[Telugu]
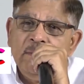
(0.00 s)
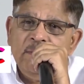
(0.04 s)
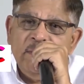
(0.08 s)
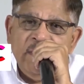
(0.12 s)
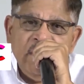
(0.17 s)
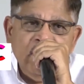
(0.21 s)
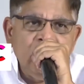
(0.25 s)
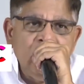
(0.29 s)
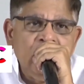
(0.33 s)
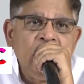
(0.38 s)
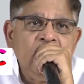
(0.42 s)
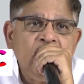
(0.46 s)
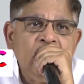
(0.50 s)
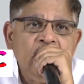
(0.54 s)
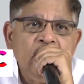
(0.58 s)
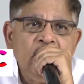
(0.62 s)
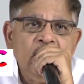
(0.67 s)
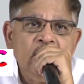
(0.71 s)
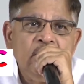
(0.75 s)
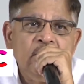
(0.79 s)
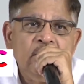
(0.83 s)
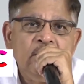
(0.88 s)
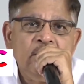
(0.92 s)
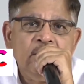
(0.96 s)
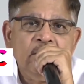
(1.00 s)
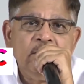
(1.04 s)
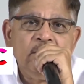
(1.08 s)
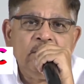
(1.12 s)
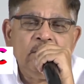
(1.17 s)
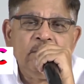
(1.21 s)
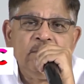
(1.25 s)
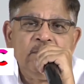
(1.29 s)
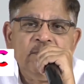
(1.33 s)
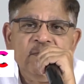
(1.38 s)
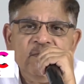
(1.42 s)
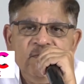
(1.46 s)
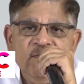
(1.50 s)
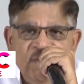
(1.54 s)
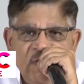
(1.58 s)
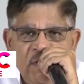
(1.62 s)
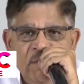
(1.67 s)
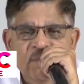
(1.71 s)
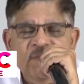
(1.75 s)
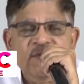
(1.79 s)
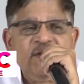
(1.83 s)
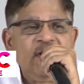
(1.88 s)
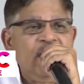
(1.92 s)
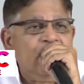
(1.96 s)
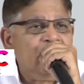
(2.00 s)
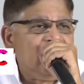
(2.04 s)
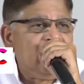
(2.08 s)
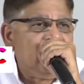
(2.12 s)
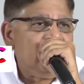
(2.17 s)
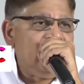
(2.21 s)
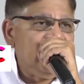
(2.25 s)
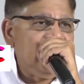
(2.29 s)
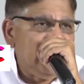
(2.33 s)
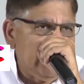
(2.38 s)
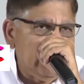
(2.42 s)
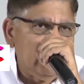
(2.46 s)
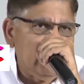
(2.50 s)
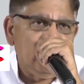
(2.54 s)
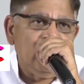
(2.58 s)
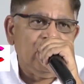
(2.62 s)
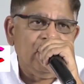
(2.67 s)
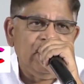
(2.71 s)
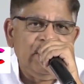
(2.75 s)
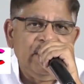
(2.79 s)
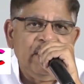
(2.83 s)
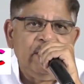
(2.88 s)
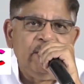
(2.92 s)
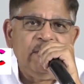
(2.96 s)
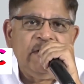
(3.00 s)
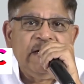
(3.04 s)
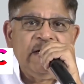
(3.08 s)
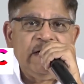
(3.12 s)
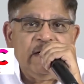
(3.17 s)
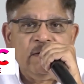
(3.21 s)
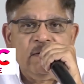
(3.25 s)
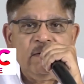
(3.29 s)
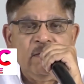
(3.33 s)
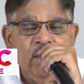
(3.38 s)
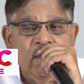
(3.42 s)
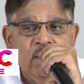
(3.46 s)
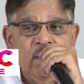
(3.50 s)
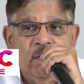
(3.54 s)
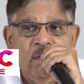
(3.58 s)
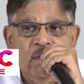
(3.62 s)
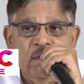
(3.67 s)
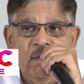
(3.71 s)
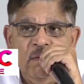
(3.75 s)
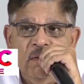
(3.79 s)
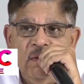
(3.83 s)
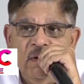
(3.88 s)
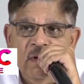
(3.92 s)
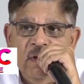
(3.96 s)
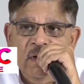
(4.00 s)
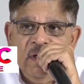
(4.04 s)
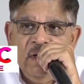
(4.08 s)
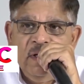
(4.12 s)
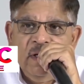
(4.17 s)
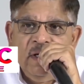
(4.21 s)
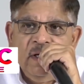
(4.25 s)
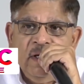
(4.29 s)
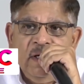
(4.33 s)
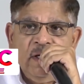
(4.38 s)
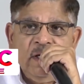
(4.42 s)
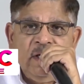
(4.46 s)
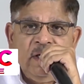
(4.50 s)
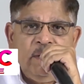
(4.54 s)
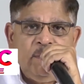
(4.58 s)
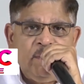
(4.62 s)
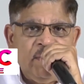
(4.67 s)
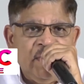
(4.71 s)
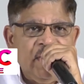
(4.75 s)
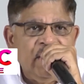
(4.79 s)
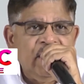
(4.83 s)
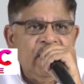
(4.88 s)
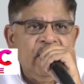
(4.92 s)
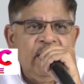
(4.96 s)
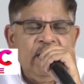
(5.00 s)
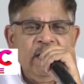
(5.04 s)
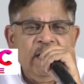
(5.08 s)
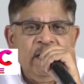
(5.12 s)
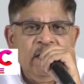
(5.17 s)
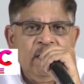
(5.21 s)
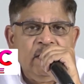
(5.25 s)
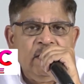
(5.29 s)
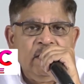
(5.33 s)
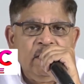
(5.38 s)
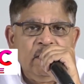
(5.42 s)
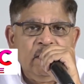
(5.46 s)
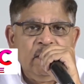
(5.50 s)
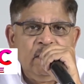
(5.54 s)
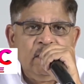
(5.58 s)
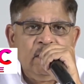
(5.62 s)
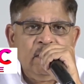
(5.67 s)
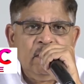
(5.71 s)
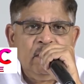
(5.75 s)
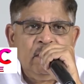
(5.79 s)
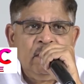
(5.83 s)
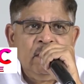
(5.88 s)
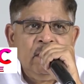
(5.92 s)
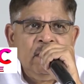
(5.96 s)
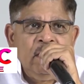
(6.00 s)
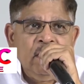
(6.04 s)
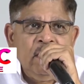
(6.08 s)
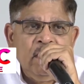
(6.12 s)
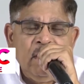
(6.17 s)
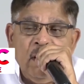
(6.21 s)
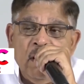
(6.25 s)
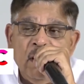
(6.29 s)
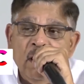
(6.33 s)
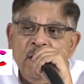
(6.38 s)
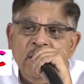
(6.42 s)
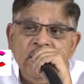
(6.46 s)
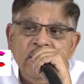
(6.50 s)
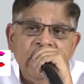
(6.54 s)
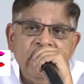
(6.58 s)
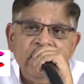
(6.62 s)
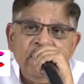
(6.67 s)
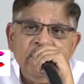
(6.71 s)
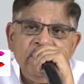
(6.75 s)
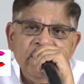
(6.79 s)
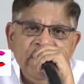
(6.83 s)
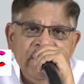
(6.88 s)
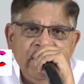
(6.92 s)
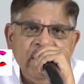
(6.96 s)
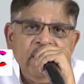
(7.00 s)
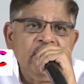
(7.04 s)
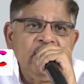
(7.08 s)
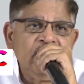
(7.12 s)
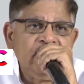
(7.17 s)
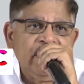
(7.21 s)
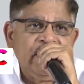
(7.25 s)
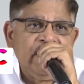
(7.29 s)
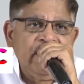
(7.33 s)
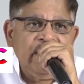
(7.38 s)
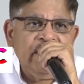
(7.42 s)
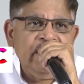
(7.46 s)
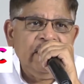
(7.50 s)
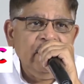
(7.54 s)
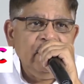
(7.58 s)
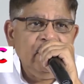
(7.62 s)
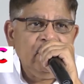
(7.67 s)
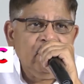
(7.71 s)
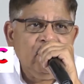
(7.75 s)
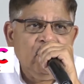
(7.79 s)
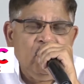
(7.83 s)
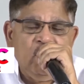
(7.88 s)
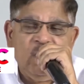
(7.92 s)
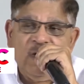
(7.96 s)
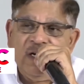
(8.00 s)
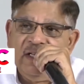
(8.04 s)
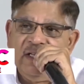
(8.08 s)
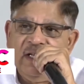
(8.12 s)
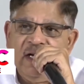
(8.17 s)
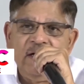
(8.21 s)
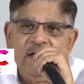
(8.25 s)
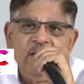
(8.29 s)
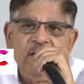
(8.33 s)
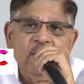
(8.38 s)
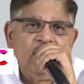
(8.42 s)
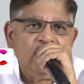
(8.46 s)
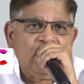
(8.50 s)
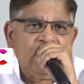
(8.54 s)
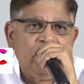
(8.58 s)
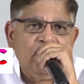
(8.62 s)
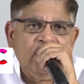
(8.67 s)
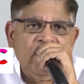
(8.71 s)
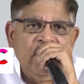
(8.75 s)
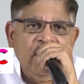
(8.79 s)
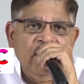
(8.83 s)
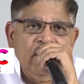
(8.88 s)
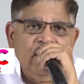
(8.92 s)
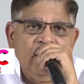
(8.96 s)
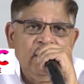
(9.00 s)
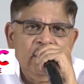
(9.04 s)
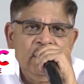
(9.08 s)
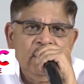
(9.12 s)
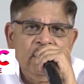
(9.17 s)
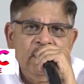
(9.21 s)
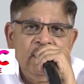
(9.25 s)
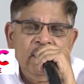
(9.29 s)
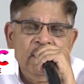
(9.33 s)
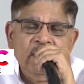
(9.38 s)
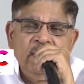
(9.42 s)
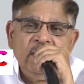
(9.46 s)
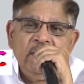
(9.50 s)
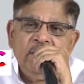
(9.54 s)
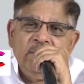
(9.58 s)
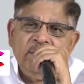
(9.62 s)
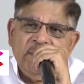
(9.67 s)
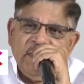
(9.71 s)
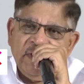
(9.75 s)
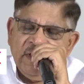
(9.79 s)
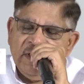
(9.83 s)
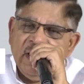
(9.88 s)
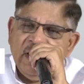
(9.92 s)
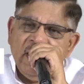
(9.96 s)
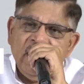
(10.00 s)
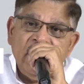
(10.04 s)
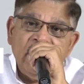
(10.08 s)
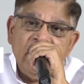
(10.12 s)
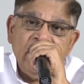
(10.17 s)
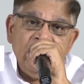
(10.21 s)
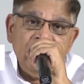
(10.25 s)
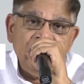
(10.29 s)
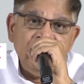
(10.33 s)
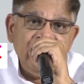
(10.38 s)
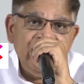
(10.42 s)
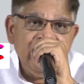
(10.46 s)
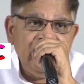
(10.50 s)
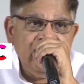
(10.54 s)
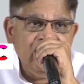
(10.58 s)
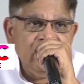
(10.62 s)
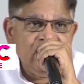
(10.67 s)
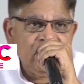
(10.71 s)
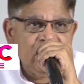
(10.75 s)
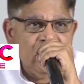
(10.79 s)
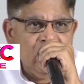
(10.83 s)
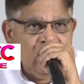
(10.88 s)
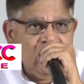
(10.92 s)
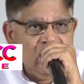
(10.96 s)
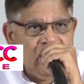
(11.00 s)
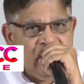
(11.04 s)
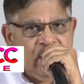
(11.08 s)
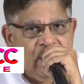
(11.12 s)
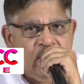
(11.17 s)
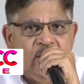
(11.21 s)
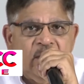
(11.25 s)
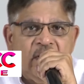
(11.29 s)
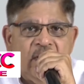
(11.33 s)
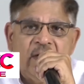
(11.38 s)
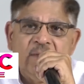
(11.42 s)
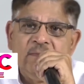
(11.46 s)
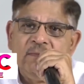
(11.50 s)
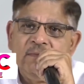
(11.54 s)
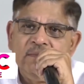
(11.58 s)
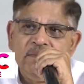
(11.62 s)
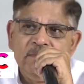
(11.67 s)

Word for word: మేము ఫిలిం ఛాంబర్ బిల్డింగ్లో ఇదే బిల్డింగ్లో ఇప్పటికీ నాలుగైదు మీటింగులు జరిగినాయి ఒక దాంట్లో తప్ప మిగతా అన్ని మీటింగ్స్లో నేనే ఉన్నాను